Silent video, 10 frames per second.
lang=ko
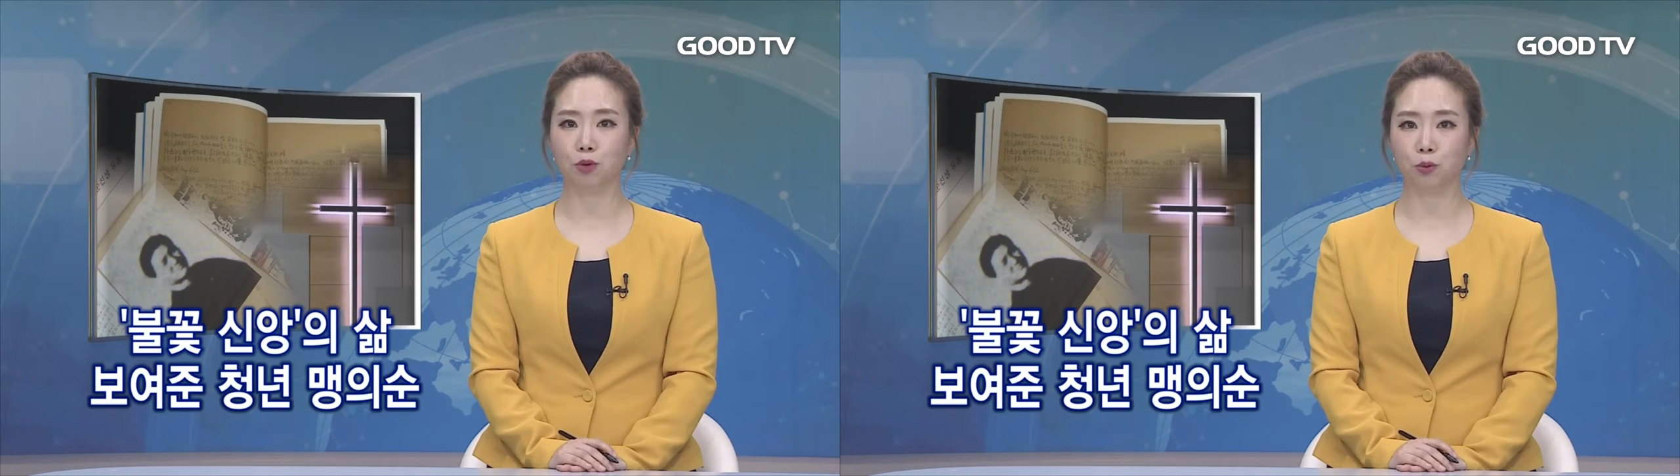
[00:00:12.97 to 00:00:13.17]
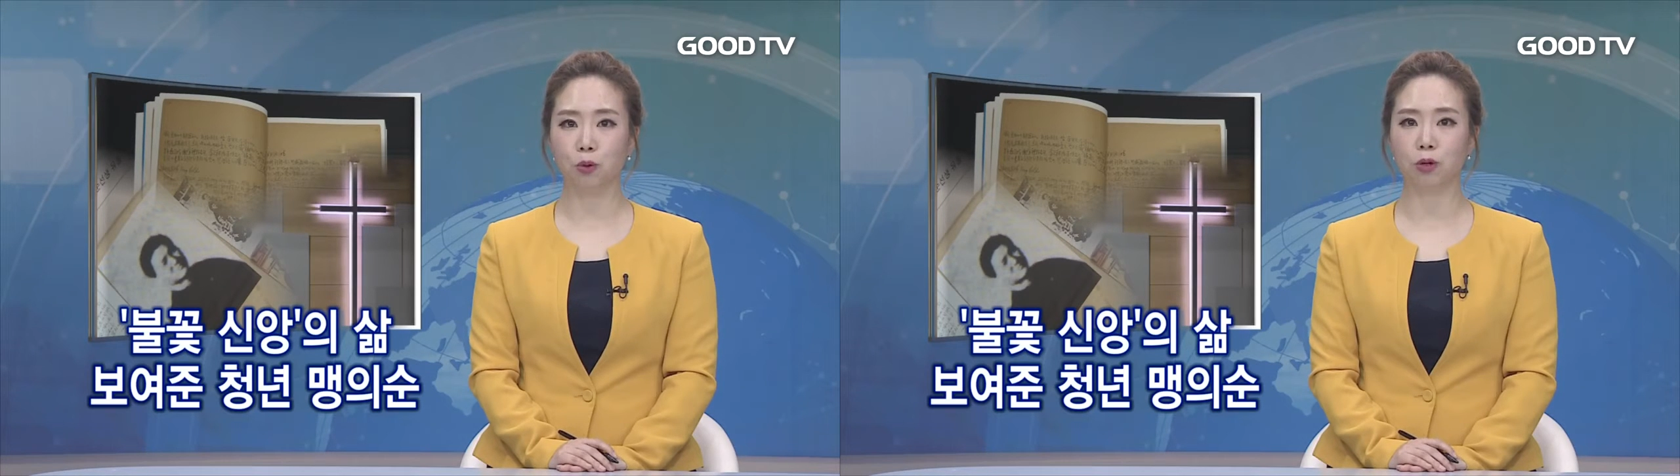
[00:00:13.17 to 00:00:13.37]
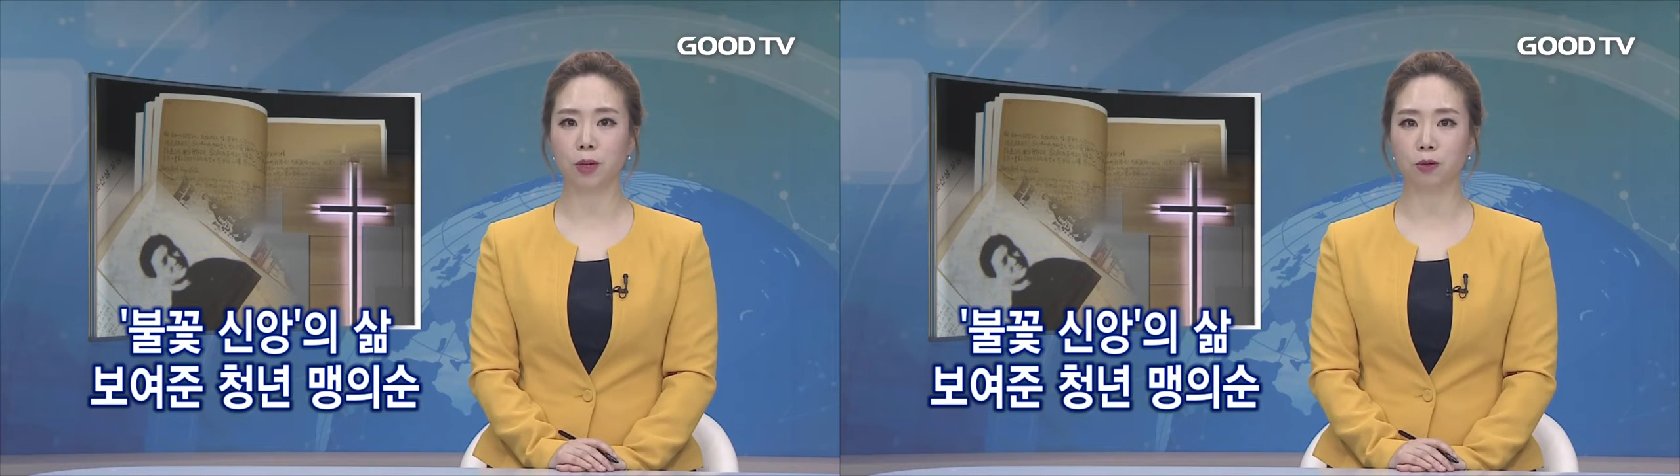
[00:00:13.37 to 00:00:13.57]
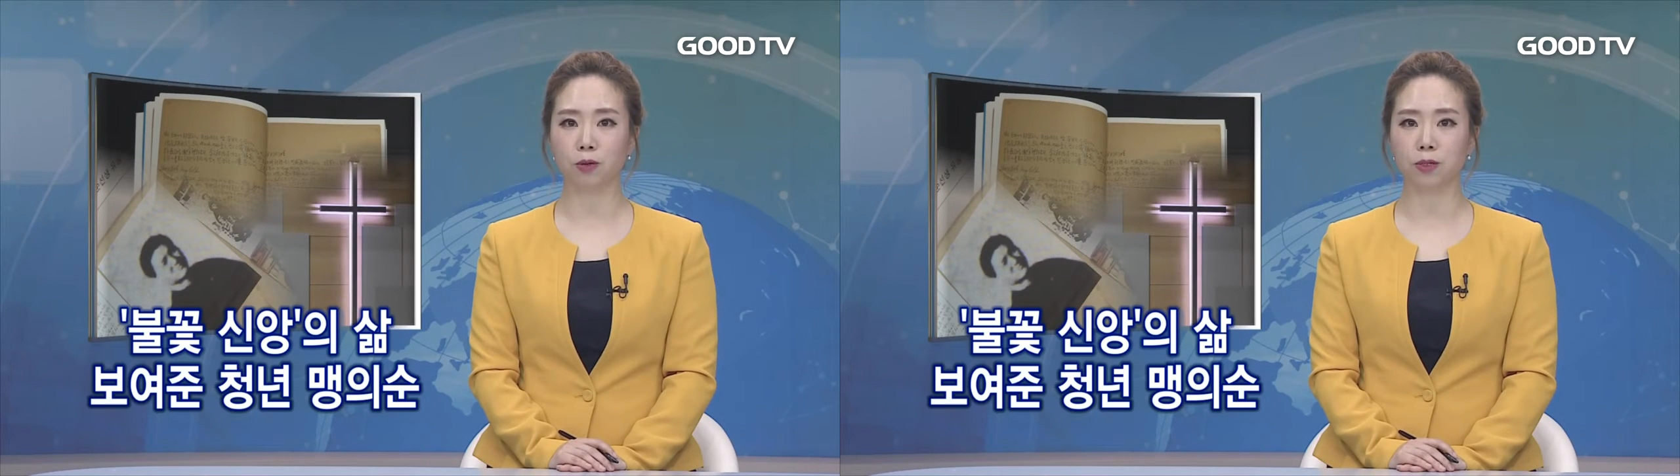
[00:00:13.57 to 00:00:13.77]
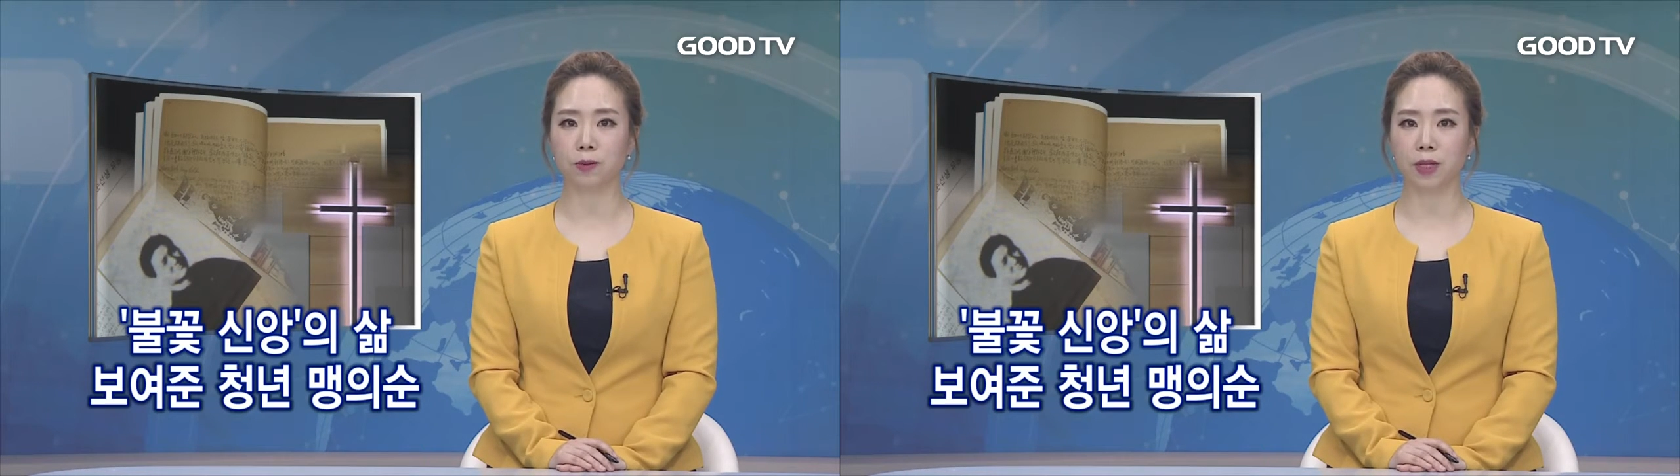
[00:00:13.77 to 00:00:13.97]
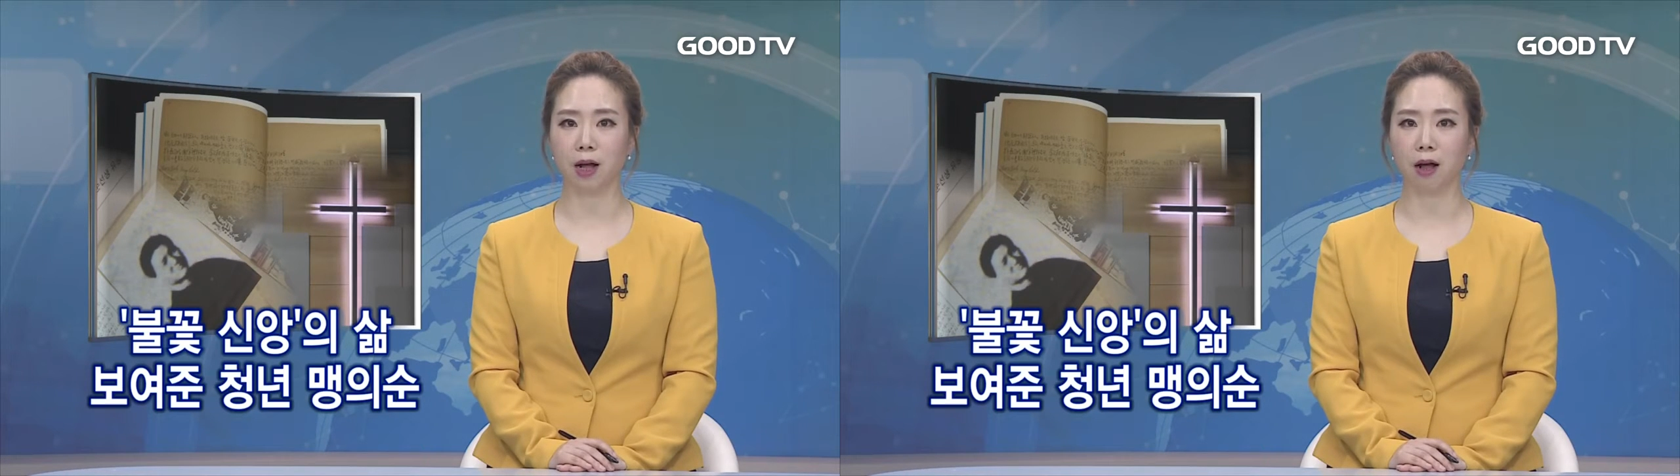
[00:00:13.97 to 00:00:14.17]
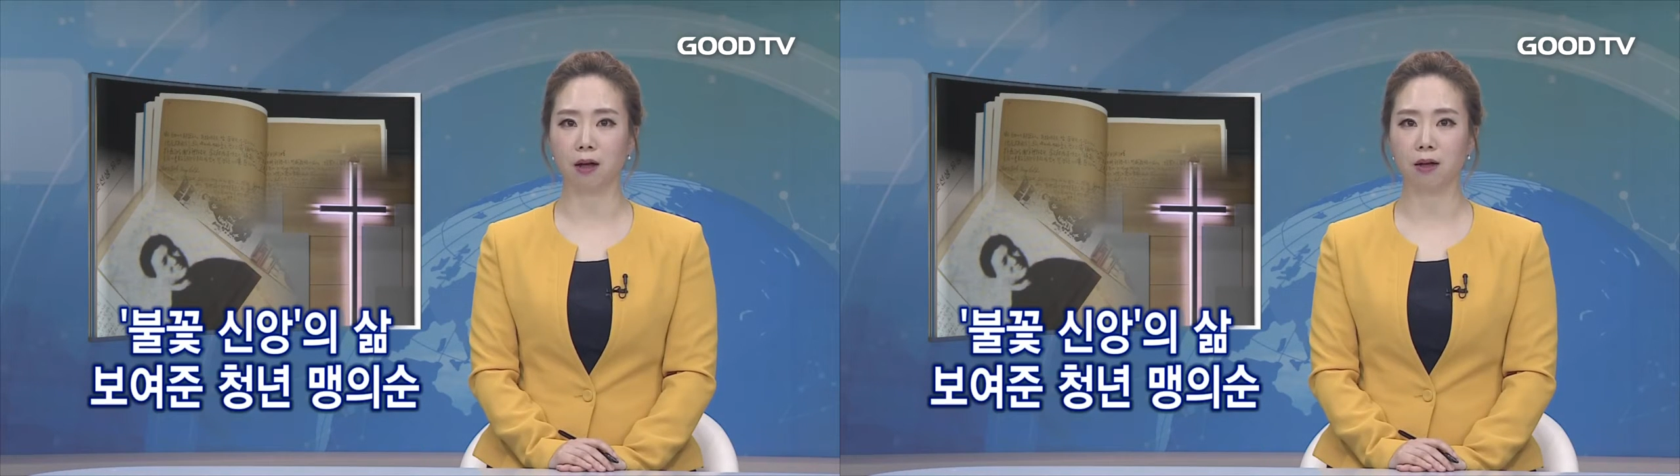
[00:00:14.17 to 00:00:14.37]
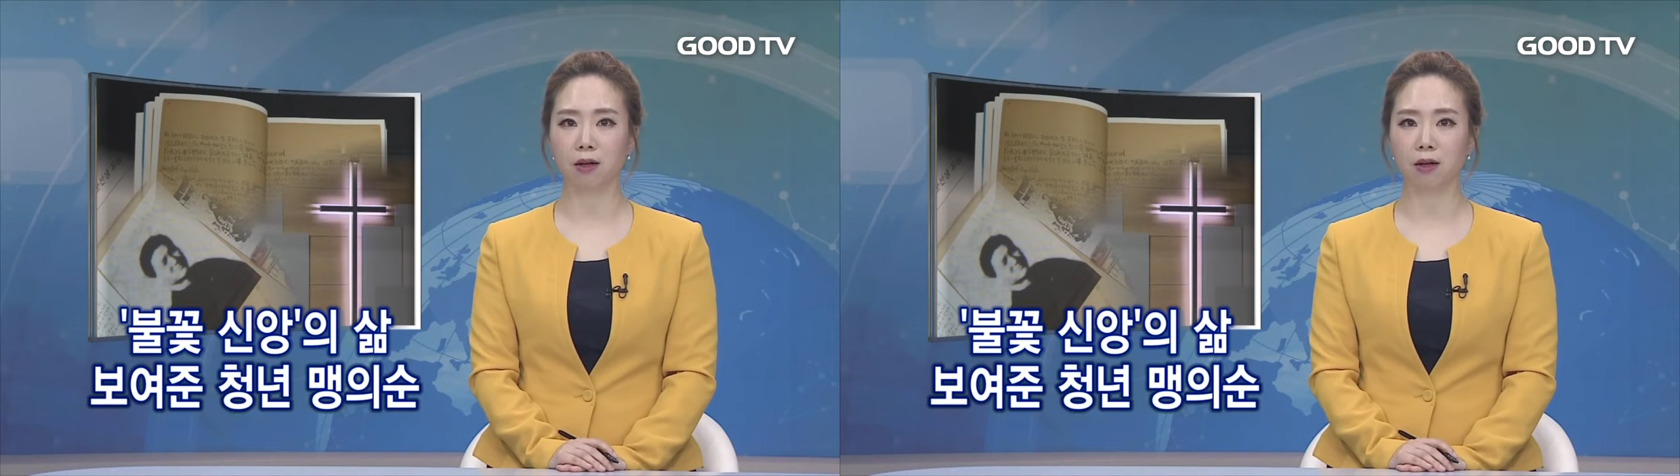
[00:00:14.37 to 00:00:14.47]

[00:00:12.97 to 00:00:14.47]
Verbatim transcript: 주목을 받고 있습니다.